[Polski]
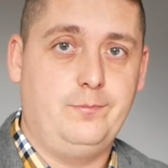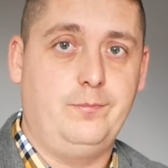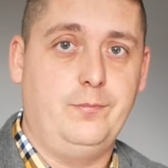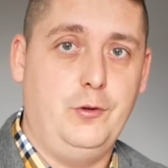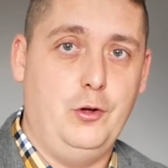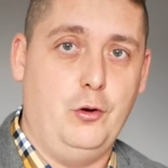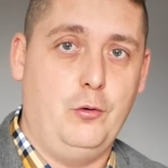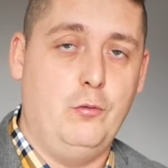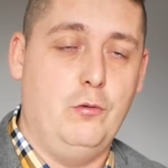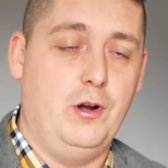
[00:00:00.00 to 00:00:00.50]

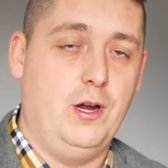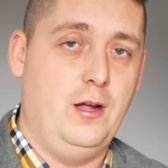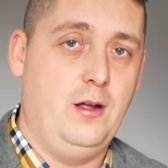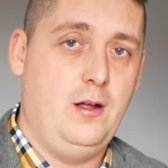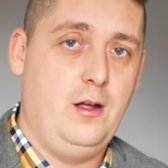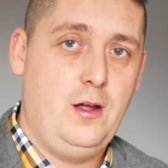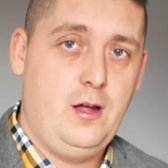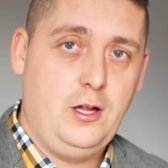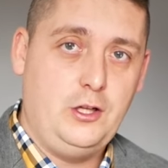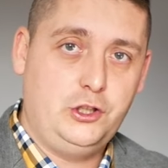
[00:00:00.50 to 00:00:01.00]
do góry.
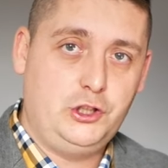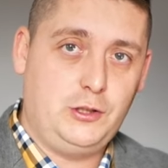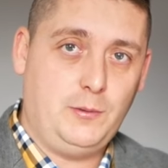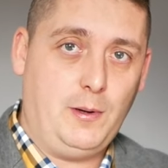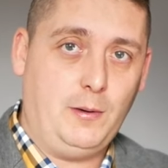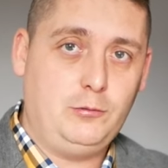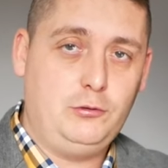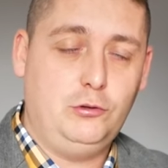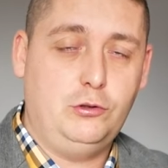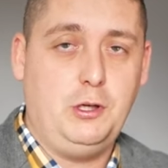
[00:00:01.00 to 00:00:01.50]

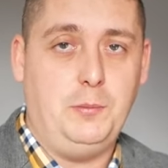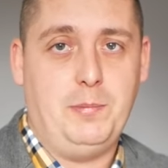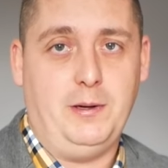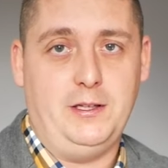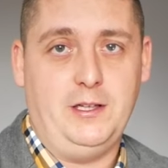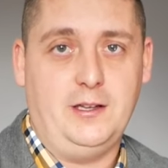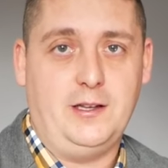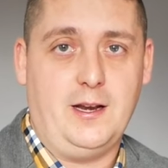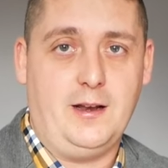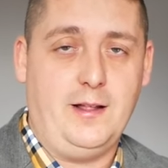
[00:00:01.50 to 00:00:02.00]
Trzymam kciuki,
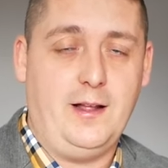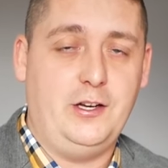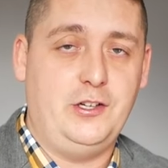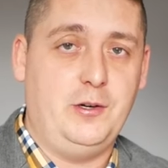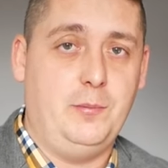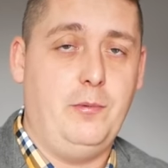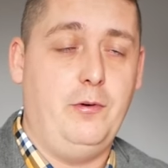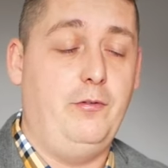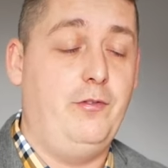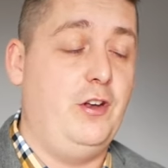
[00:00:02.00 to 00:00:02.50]
panie
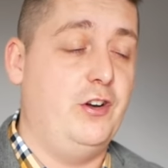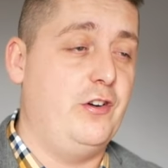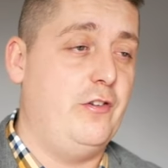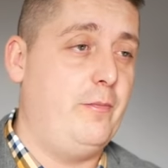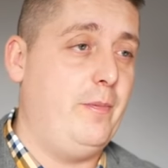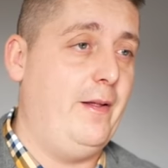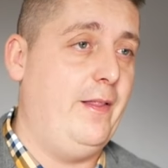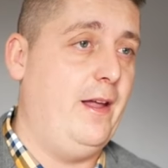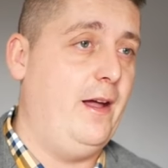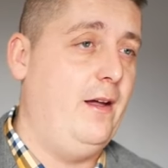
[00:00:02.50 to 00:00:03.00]
trenerze, bo wierzę w
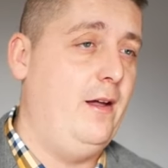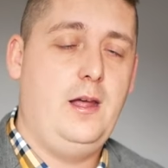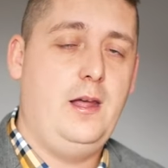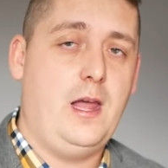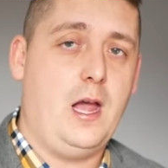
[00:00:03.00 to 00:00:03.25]
pana.